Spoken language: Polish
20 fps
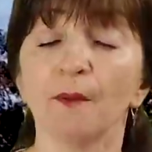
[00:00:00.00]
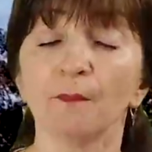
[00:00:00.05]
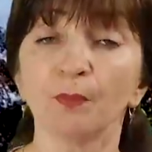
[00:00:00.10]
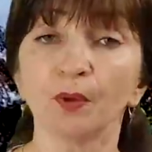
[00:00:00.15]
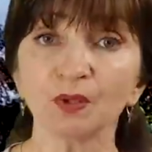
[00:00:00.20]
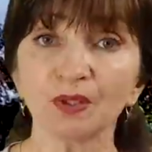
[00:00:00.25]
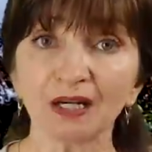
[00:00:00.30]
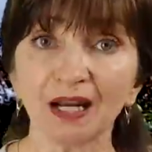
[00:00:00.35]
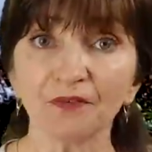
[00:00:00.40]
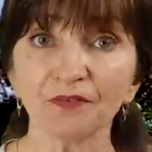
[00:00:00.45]

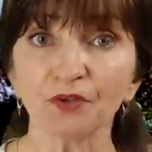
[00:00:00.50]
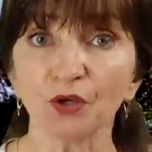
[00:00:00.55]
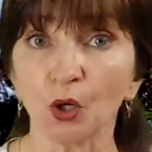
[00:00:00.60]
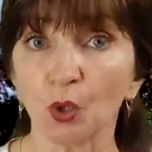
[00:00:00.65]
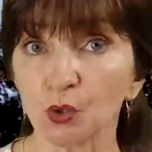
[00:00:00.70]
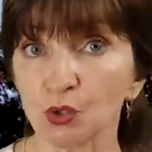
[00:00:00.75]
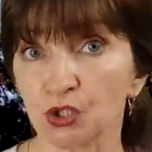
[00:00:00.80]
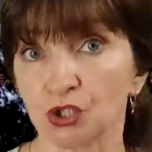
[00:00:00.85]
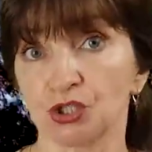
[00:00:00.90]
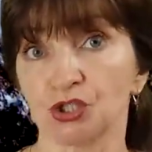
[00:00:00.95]

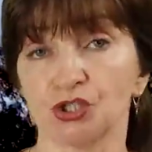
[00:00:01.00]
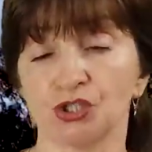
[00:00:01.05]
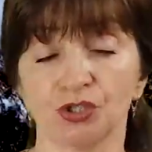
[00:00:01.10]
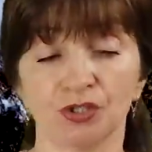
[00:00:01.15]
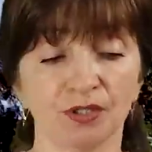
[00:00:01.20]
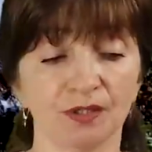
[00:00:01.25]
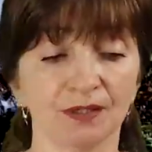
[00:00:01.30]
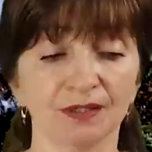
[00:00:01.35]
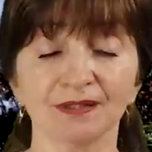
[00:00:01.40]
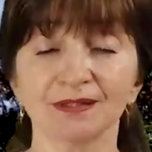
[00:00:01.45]
Potrafi
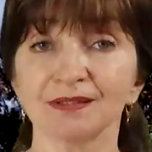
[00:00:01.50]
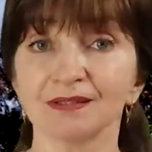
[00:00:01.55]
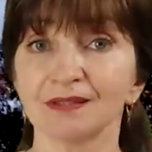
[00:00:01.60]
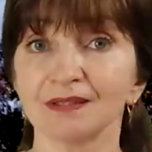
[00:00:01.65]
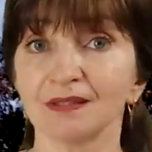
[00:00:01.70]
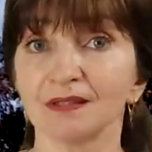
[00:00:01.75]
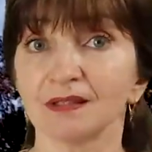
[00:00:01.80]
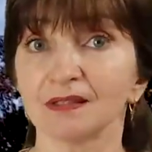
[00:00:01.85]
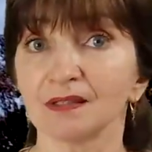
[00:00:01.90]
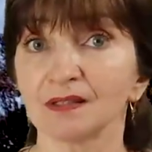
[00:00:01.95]
oczyścić
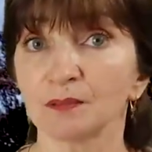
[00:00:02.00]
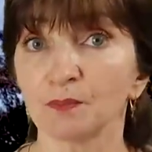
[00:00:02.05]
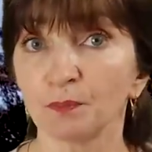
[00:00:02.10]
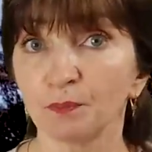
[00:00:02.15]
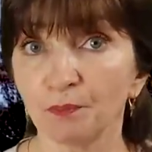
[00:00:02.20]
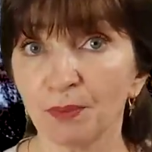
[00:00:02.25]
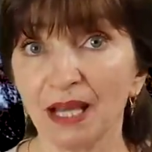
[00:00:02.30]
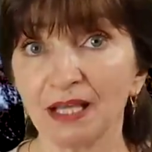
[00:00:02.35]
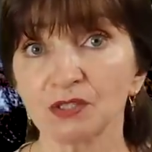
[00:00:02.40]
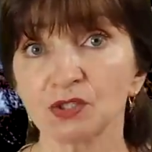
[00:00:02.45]
z
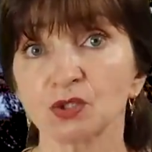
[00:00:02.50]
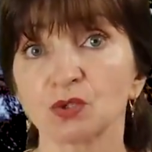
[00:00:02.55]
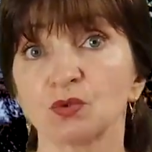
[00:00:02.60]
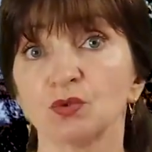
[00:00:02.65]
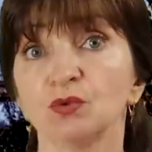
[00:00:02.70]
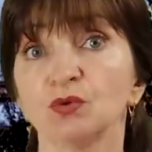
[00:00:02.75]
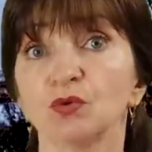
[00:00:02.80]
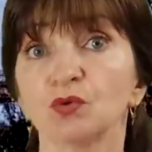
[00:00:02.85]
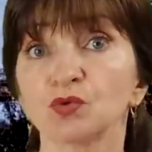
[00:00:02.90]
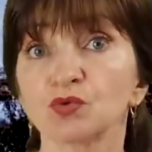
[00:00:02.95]

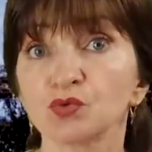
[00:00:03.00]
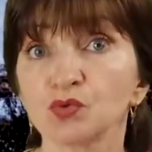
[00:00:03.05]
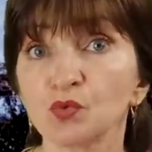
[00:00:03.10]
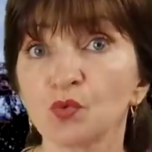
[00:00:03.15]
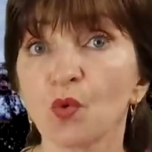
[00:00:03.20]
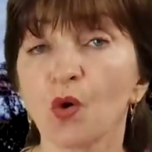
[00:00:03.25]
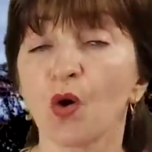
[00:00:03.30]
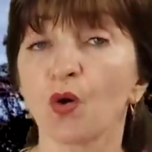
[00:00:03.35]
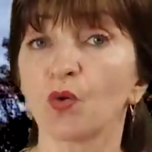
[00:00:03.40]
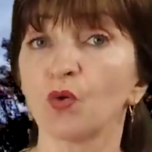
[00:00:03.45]
piasku,
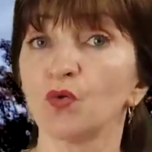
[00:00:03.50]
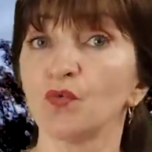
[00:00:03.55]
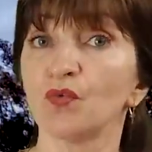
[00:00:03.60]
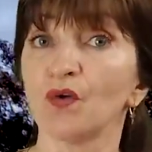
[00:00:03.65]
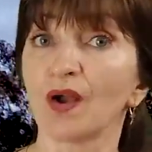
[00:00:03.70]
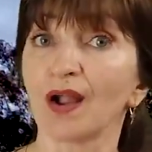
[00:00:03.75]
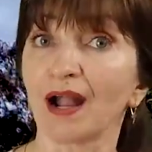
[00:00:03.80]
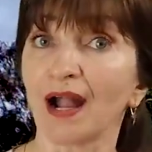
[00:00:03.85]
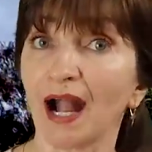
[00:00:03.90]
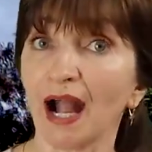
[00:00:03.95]

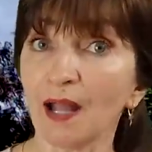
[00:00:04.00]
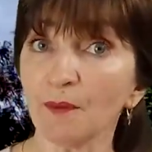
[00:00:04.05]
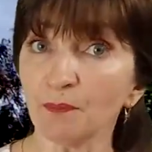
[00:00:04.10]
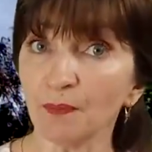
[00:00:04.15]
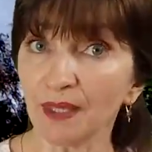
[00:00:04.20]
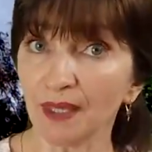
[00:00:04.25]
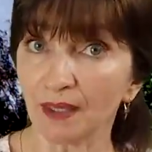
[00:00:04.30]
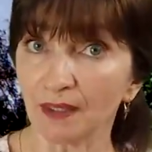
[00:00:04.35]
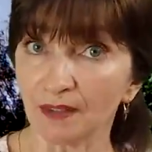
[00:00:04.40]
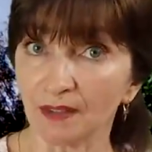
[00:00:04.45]
złogów,
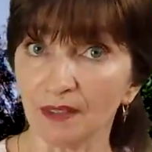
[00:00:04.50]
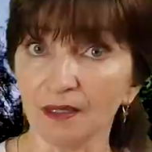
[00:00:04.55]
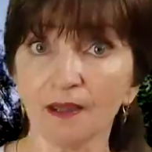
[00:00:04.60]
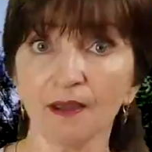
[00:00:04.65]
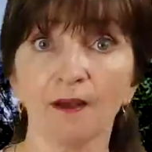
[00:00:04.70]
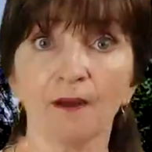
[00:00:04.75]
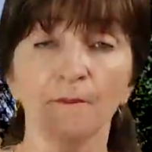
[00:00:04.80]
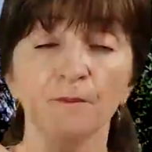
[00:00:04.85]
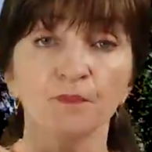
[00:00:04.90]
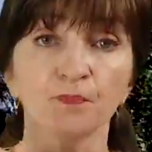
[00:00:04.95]
kamieni,